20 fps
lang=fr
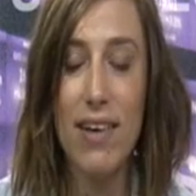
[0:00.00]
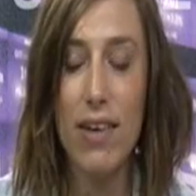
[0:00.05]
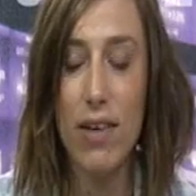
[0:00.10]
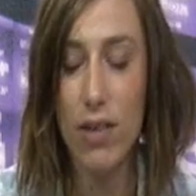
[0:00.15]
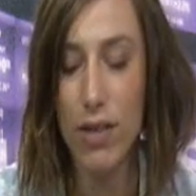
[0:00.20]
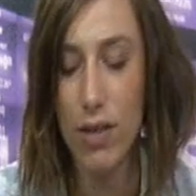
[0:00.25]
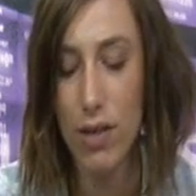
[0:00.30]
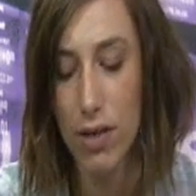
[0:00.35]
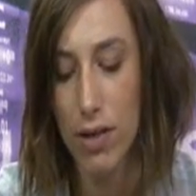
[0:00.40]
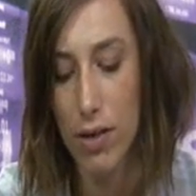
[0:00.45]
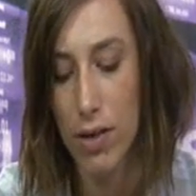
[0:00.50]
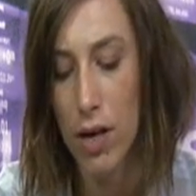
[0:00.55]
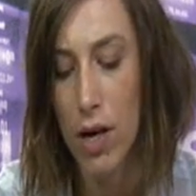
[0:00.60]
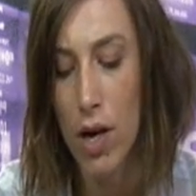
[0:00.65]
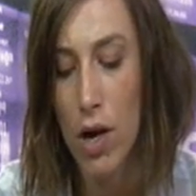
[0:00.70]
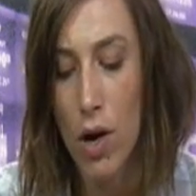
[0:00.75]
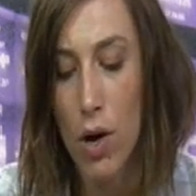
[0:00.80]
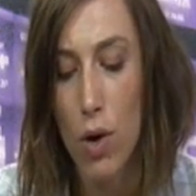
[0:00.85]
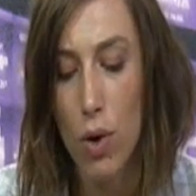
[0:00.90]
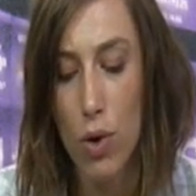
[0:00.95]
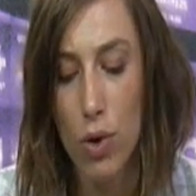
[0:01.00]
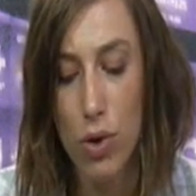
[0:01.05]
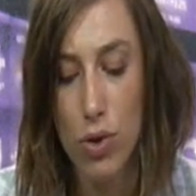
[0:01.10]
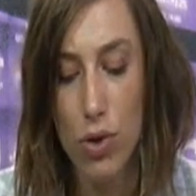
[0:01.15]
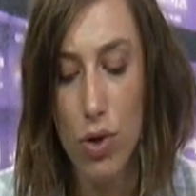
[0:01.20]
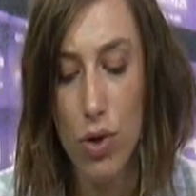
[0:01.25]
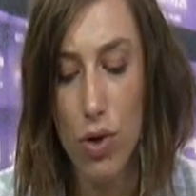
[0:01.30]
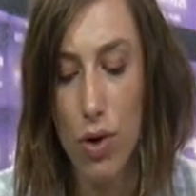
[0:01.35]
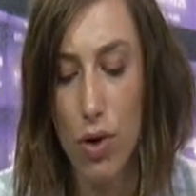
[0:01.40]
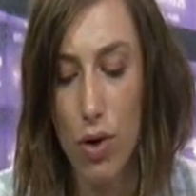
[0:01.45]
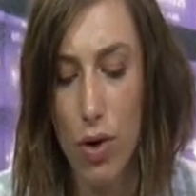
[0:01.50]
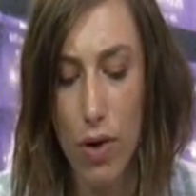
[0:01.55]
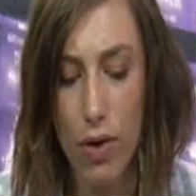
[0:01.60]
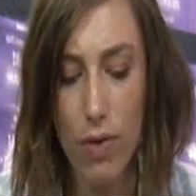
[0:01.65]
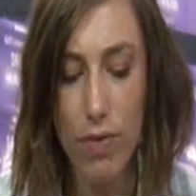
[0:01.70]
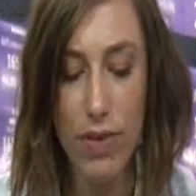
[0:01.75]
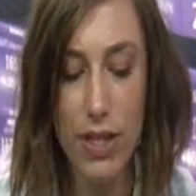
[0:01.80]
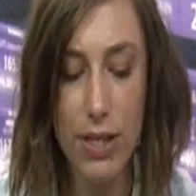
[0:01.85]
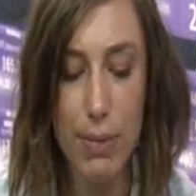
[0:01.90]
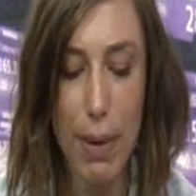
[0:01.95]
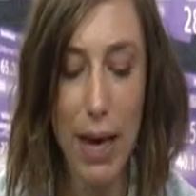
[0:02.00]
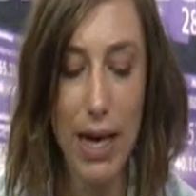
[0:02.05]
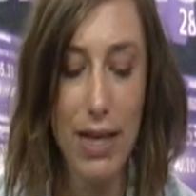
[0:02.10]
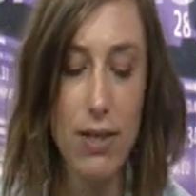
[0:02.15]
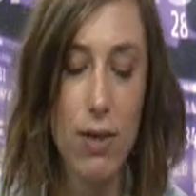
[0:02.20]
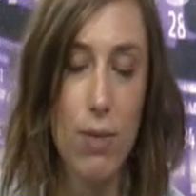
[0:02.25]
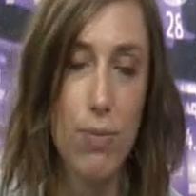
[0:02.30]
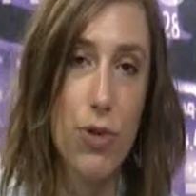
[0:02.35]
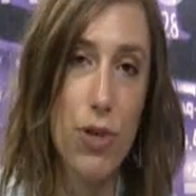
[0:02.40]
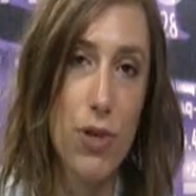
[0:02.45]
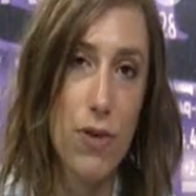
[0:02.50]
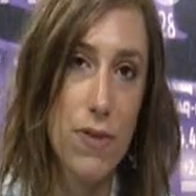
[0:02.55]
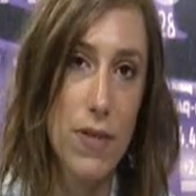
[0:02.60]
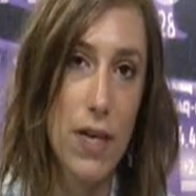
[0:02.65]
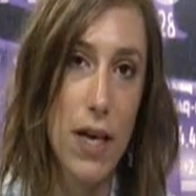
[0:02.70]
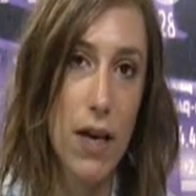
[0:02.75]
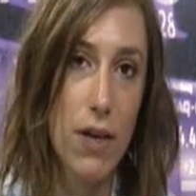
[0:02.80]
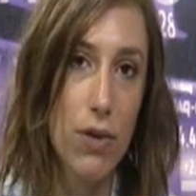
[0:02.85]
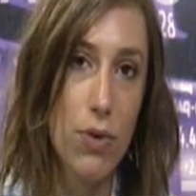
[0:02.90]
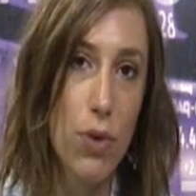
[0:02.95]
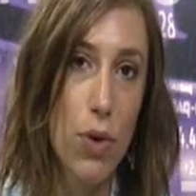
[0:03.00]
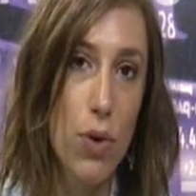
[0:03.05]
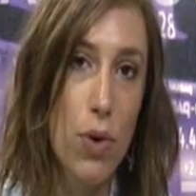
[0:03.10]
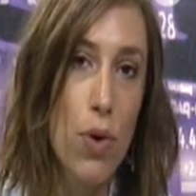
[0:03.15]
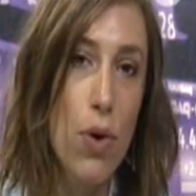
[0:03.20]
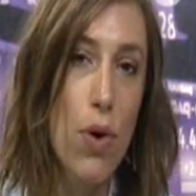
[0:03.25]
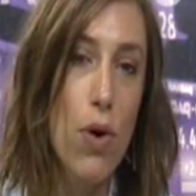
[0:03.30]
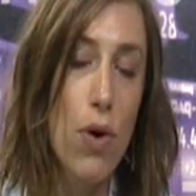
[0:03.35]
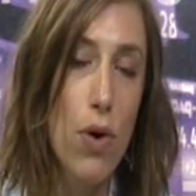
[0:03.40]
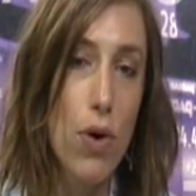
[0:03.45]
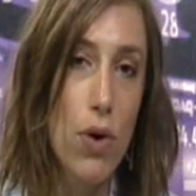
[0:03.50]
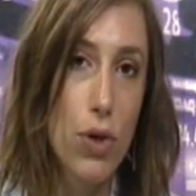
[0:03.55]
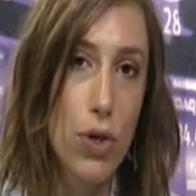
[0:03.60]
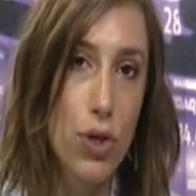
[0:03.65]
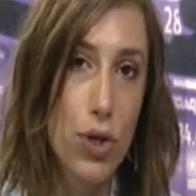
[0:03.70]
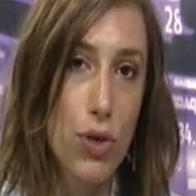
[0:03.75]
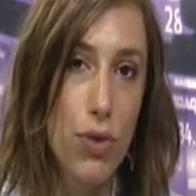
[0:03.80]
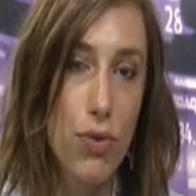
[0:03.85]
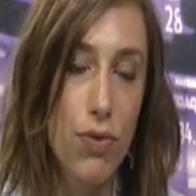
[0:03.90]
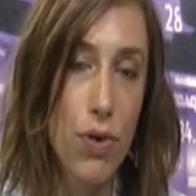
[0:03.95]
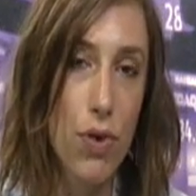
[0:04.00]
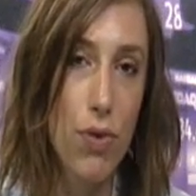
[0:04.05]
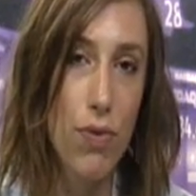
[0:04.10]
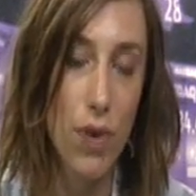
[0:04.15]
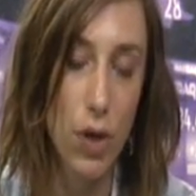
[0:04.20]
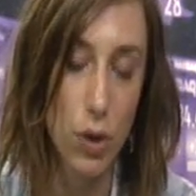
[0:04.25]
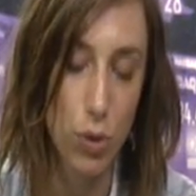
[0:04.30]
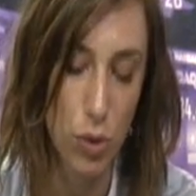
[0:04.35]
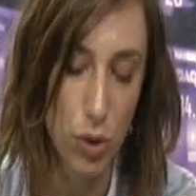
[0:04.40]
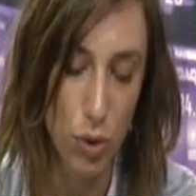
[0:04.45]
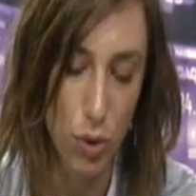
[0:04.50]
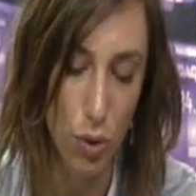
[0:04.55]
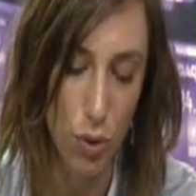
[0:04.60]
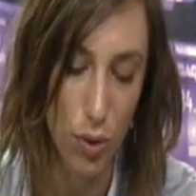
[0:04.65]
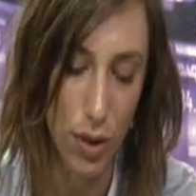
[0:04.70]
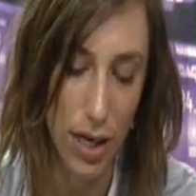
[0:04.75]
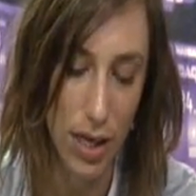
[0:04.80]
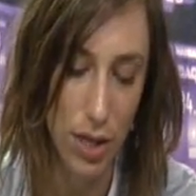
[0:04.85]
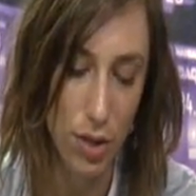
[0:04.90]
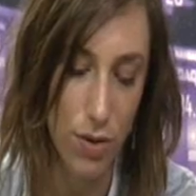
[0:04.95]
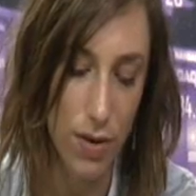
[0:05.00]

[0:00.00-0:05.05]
Euh, Odo vise par exemple 31 euros, Chevreux 28,90 euros,